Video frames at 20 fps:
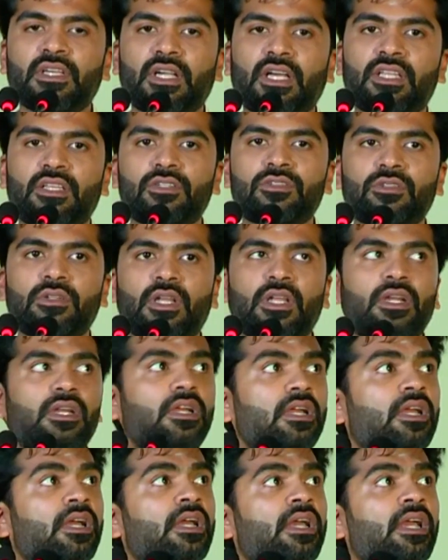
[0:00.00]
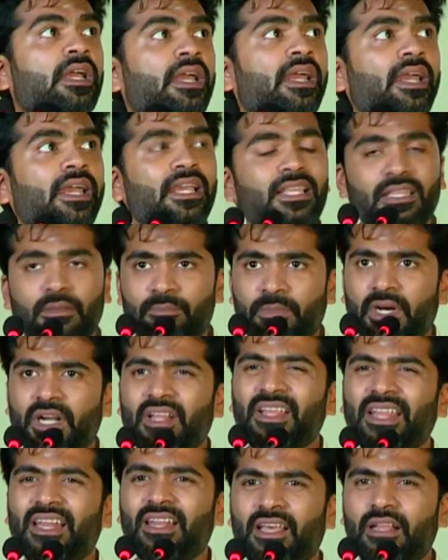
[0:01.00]
வந்து கதை சொன்னார் இந்த
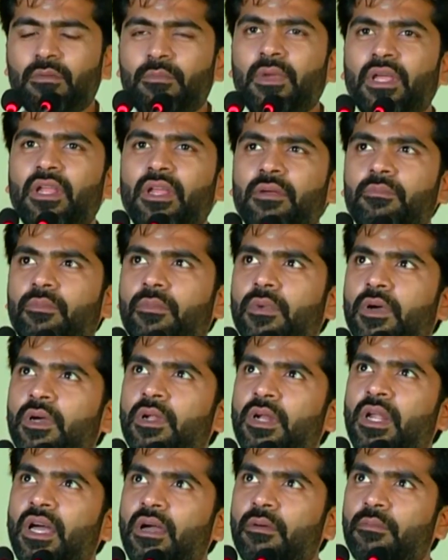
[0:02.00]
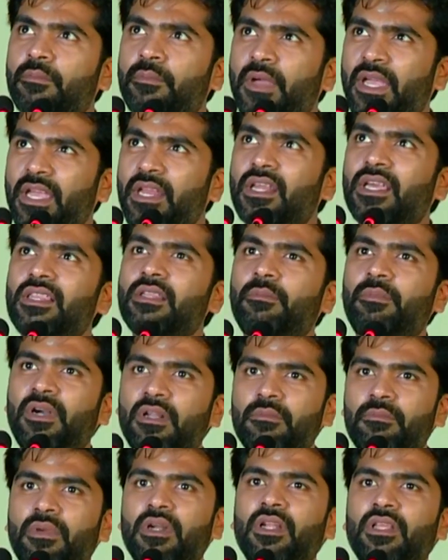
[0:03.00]
படம் எல்லாருமே நான் மெயினாக இந்த
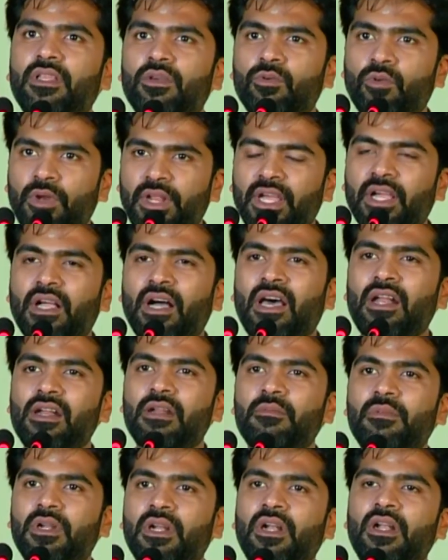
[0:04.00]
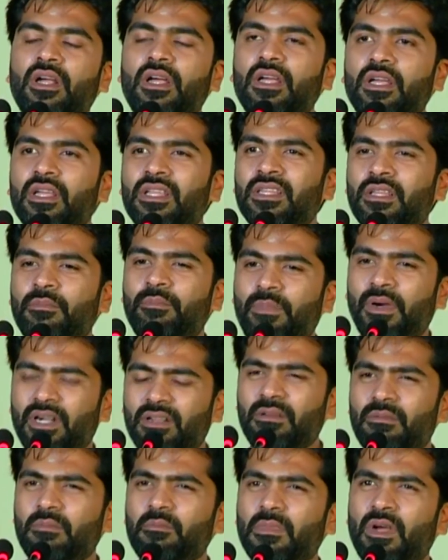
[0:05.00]
படம் பண்ணதுக்கு ஒரே காரணம் என்னென்னா இந்த
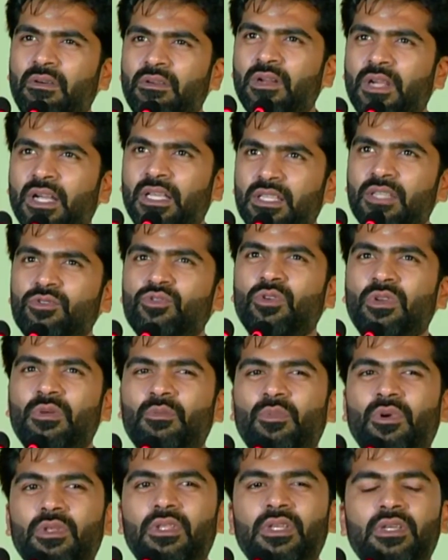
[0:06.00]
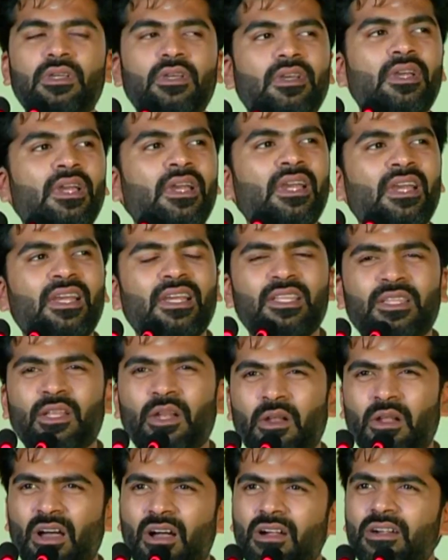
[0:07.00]
படம் அவர் கதை சொல்லும்போது
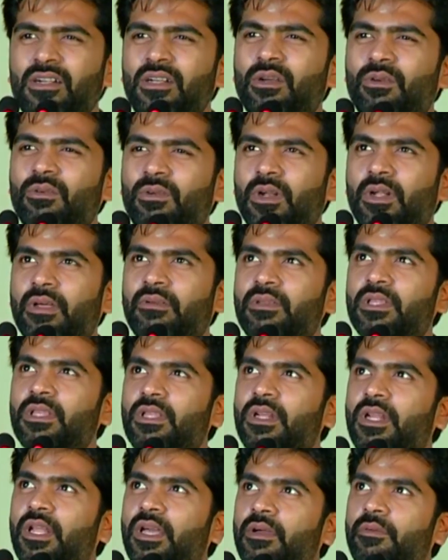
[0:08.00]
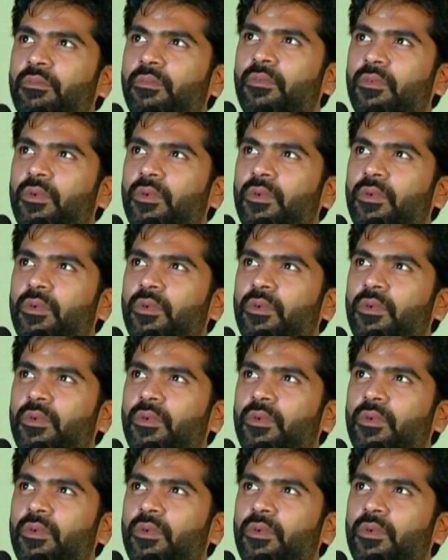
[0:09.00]
இந்த லாக்டவுனில் வந்து இல்லை